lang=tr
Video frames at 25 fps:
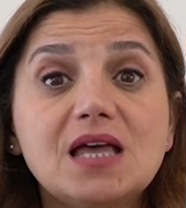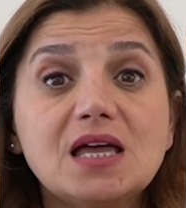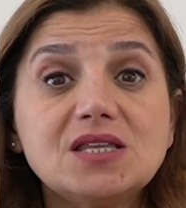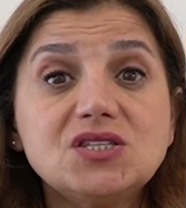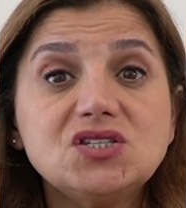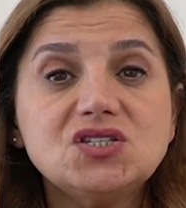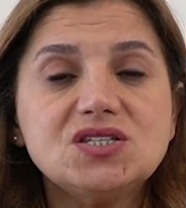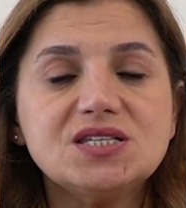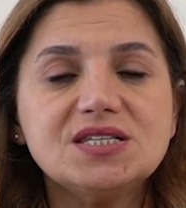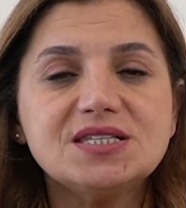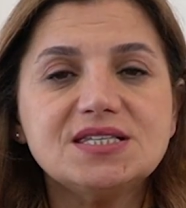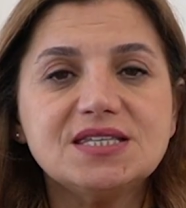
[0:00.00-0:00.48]

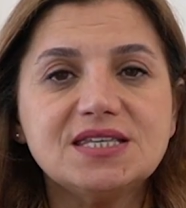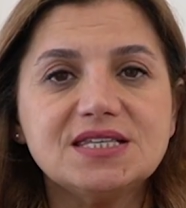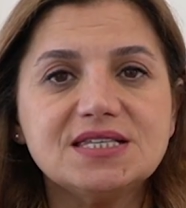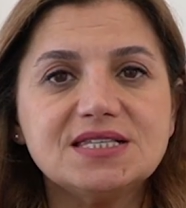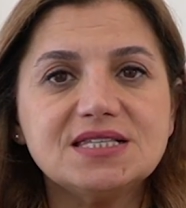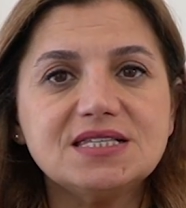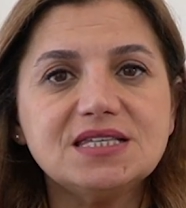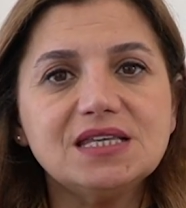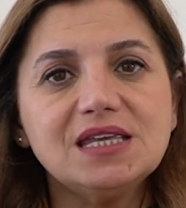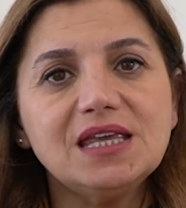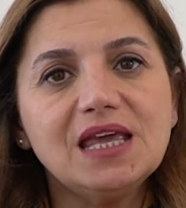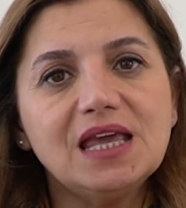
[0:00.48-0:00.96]
Saç
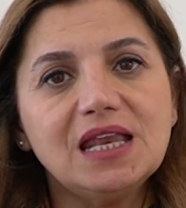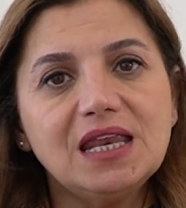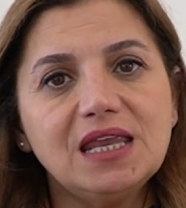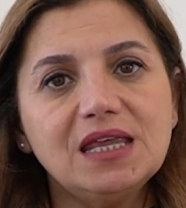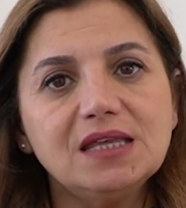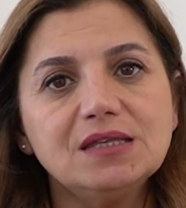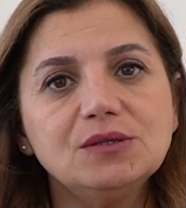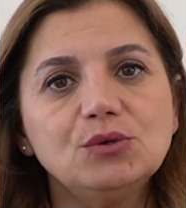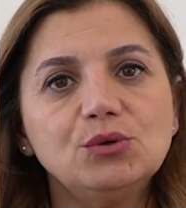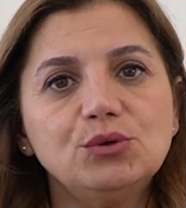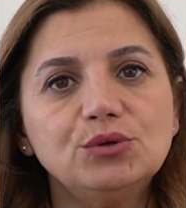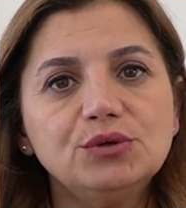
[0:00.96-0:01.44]
çizgisi
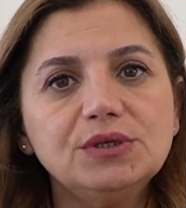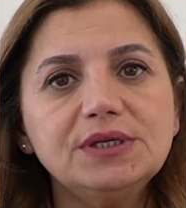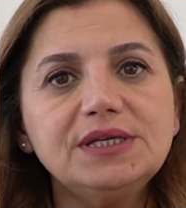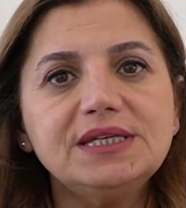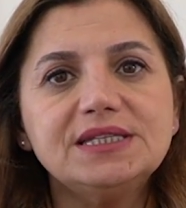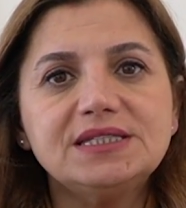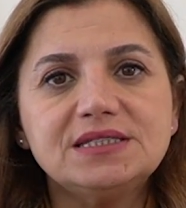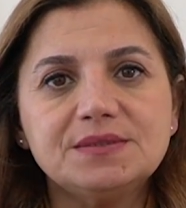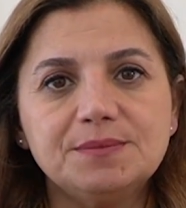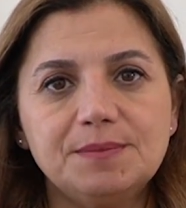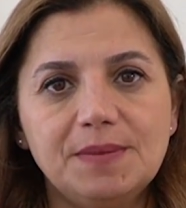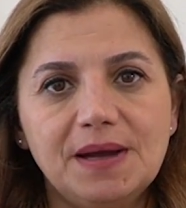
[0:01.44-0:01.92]
geriye doğru
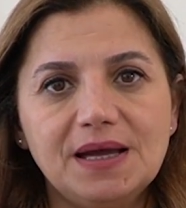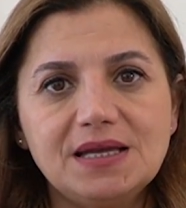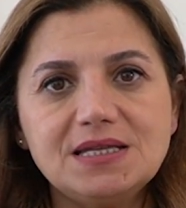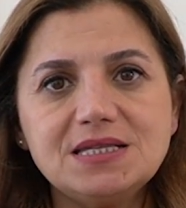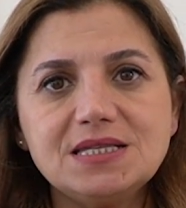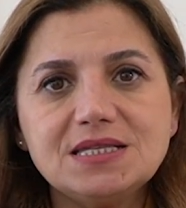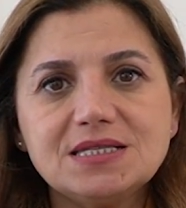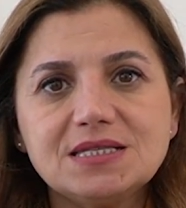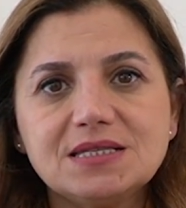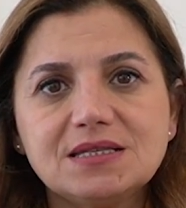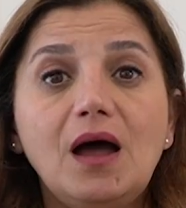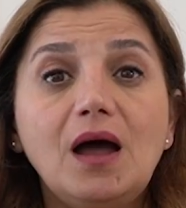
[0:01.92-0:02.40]

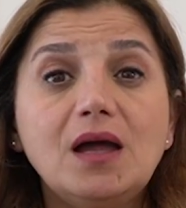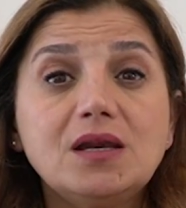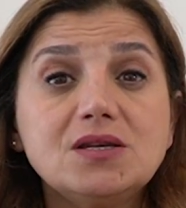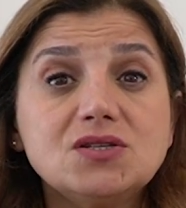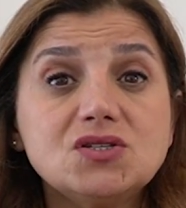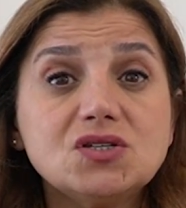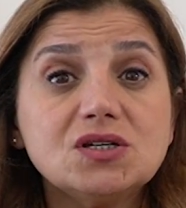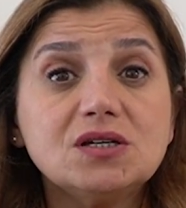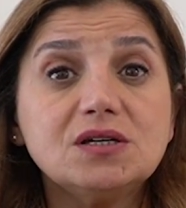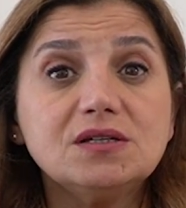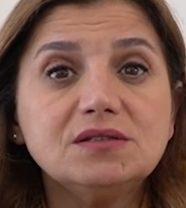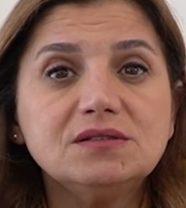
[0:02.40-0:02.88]
gitmez.
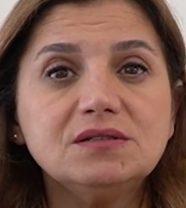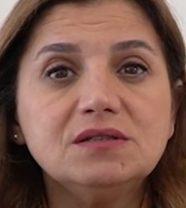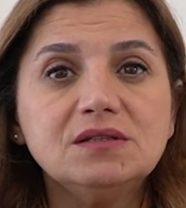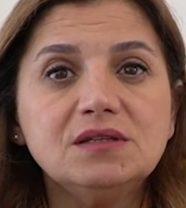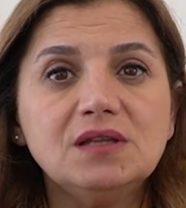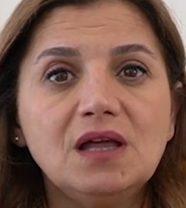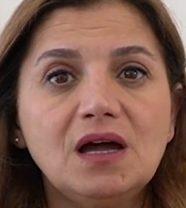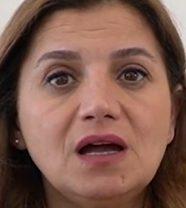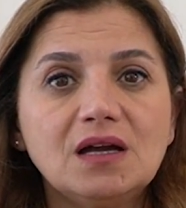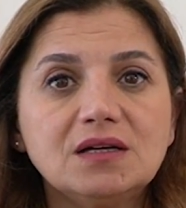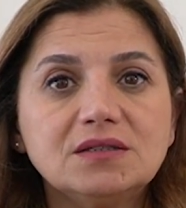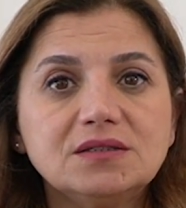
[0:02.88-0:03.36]
Ayrıca
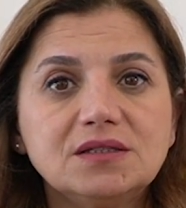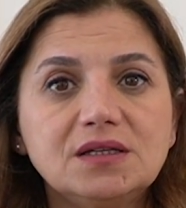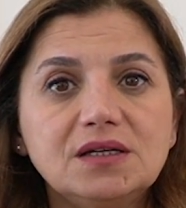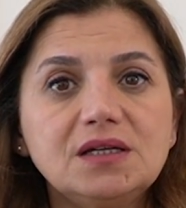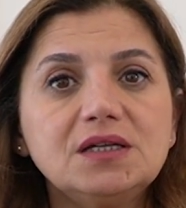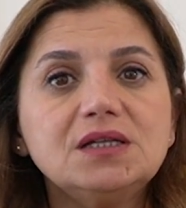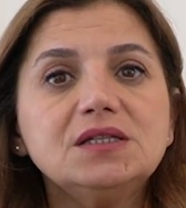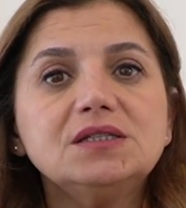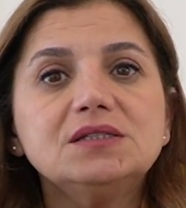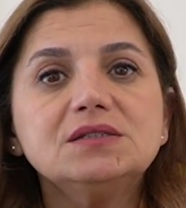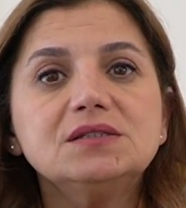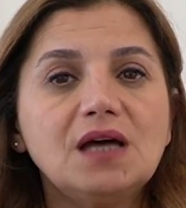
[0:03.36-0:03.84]

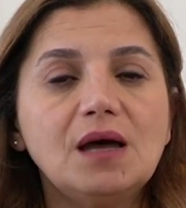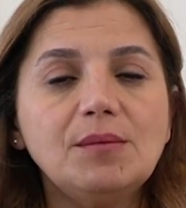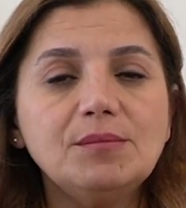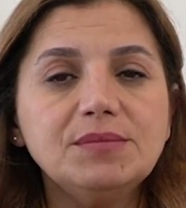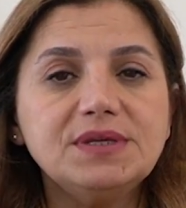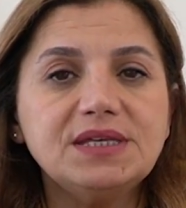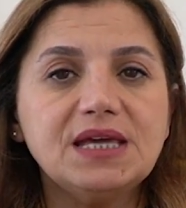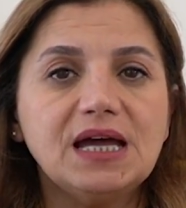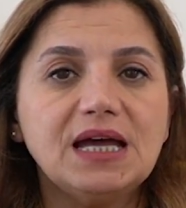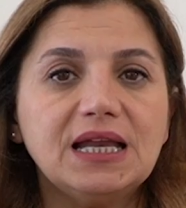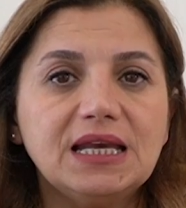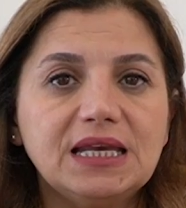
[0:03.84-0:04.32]
kadınlarda tam
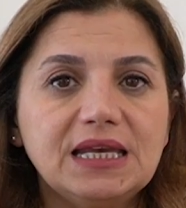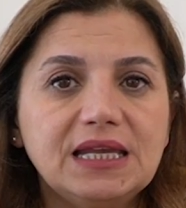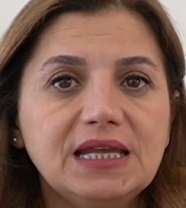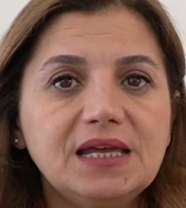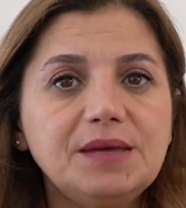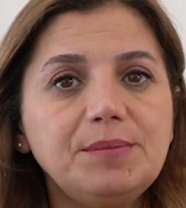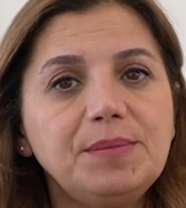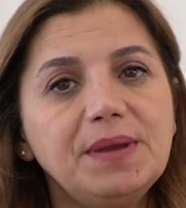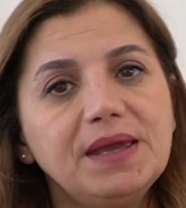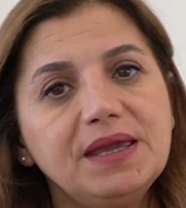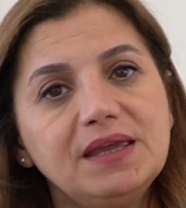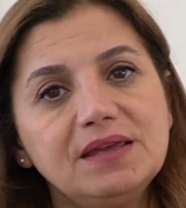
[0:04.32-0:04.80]

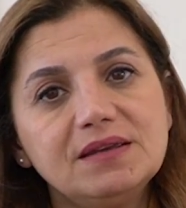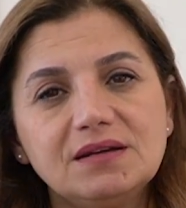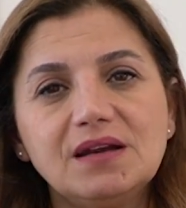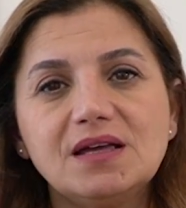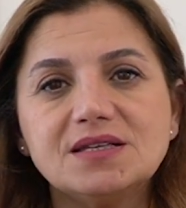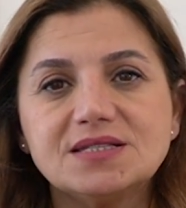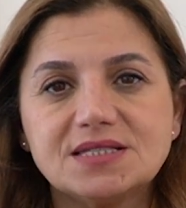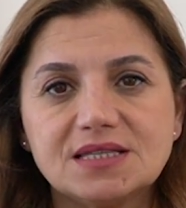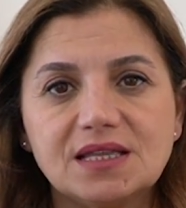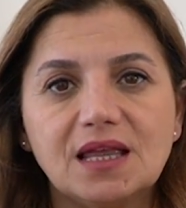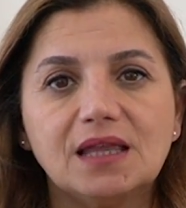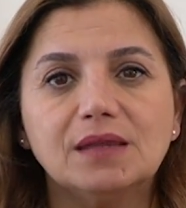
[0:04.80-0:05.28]
kelliye pek
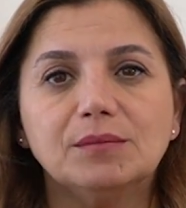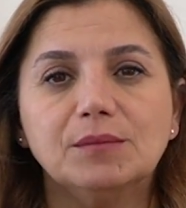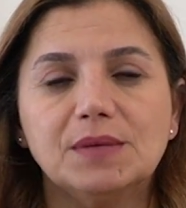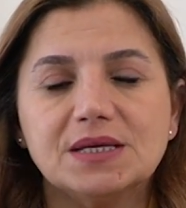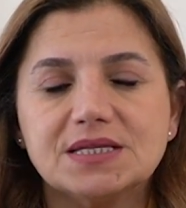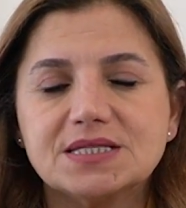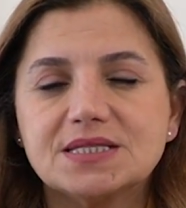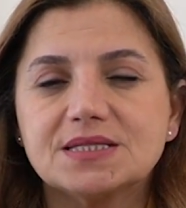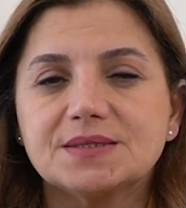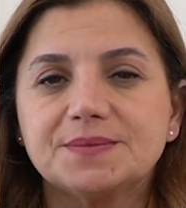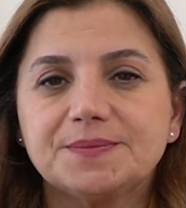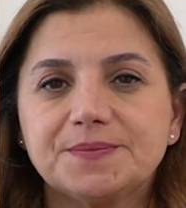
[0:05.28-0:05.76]
rastlanmaz.